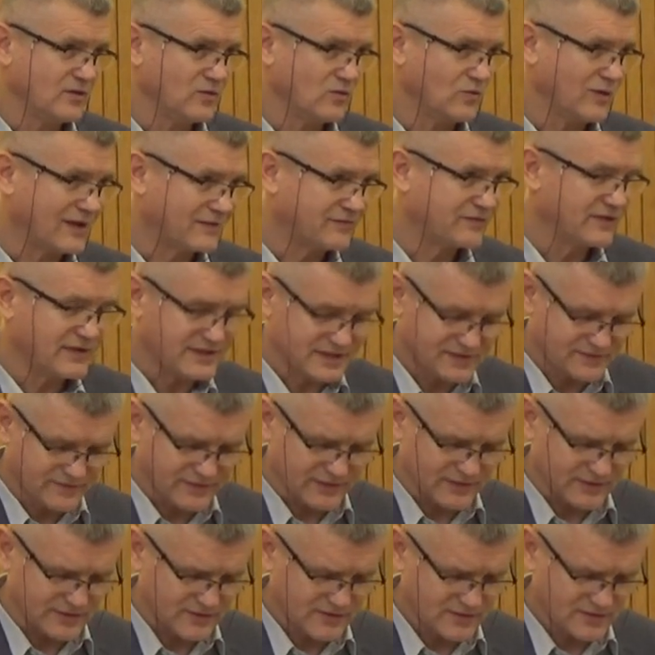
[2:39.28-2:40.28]
Łatwiej jest
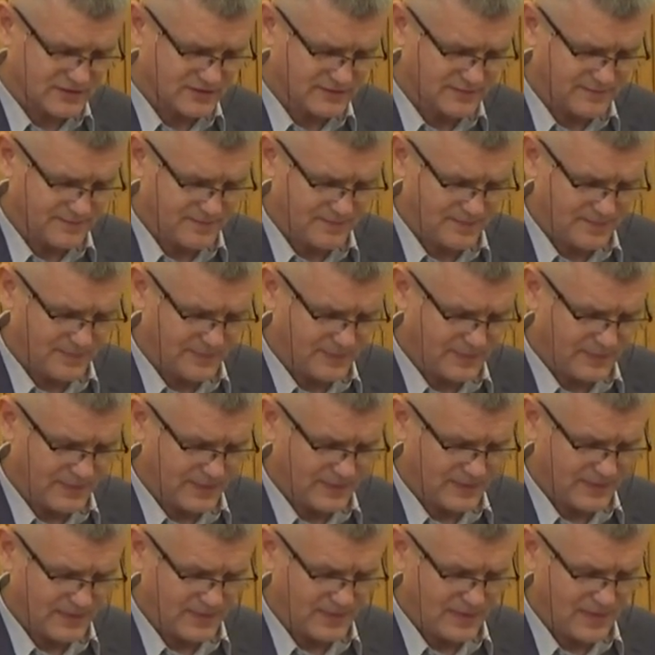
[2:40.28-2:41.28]
wyjść.
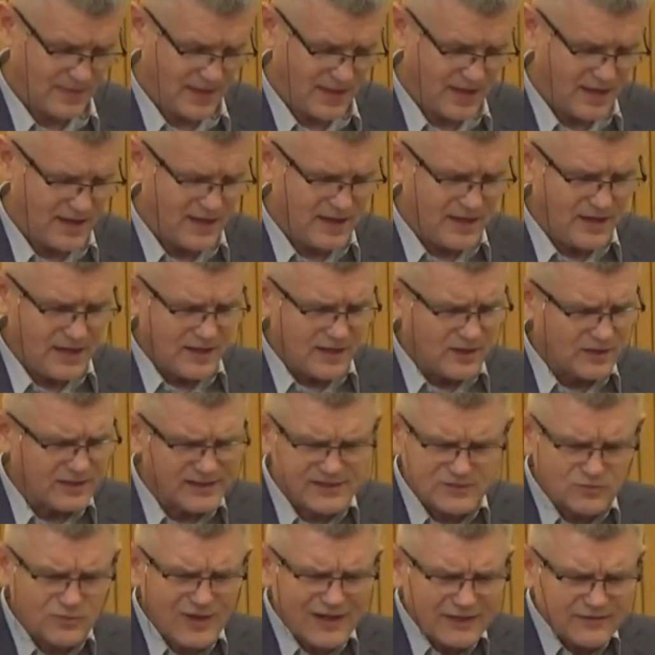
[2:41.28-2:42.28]

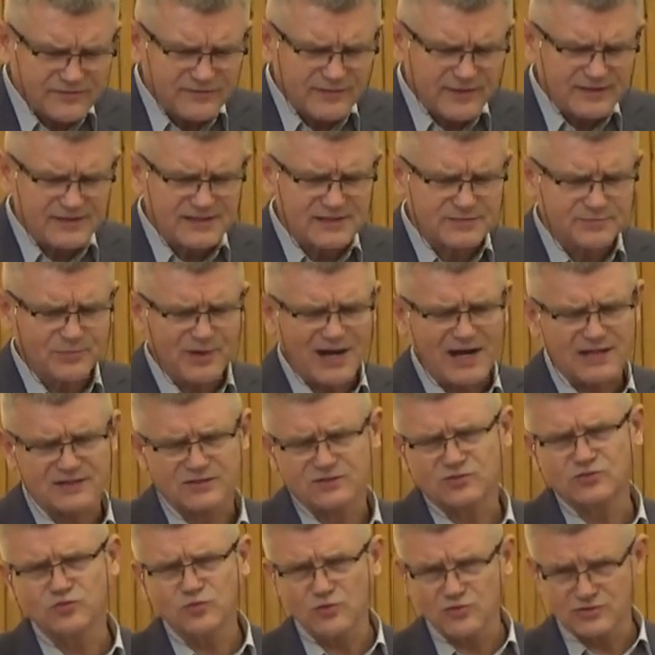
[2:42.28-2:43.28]
Jest łatwiej
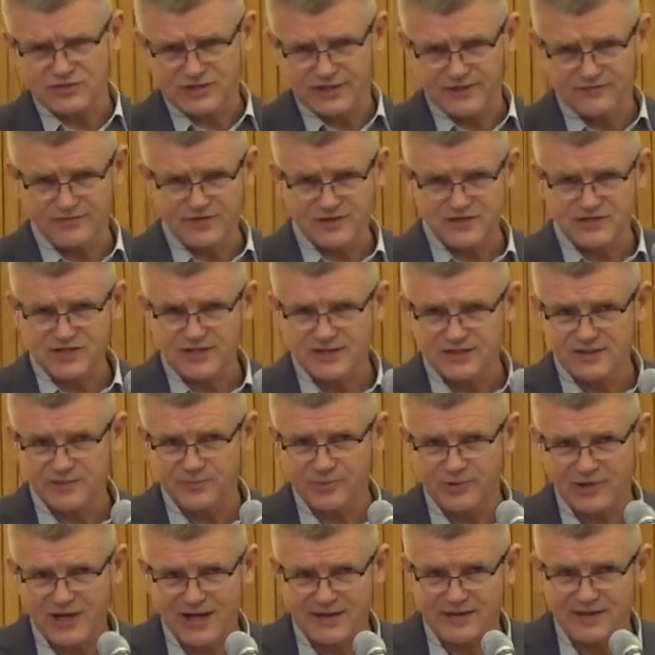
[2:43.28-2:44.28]
spać dłużej w niedzielny
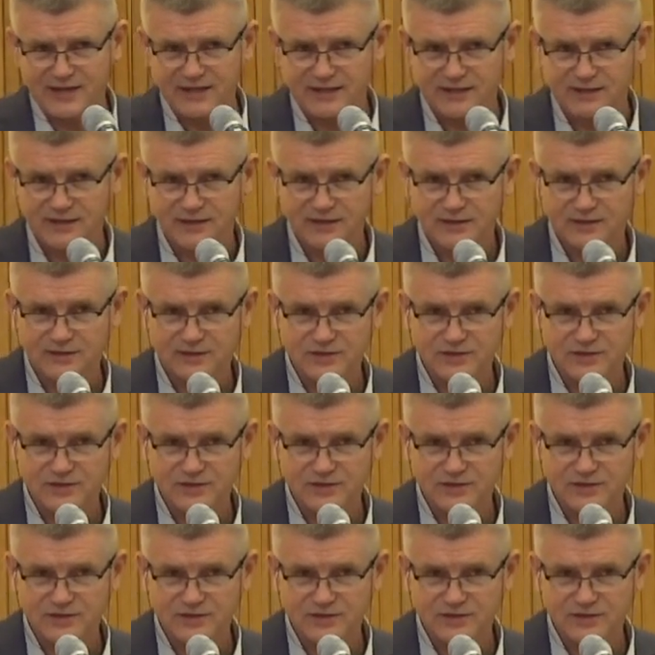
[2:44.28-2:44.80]
poranek,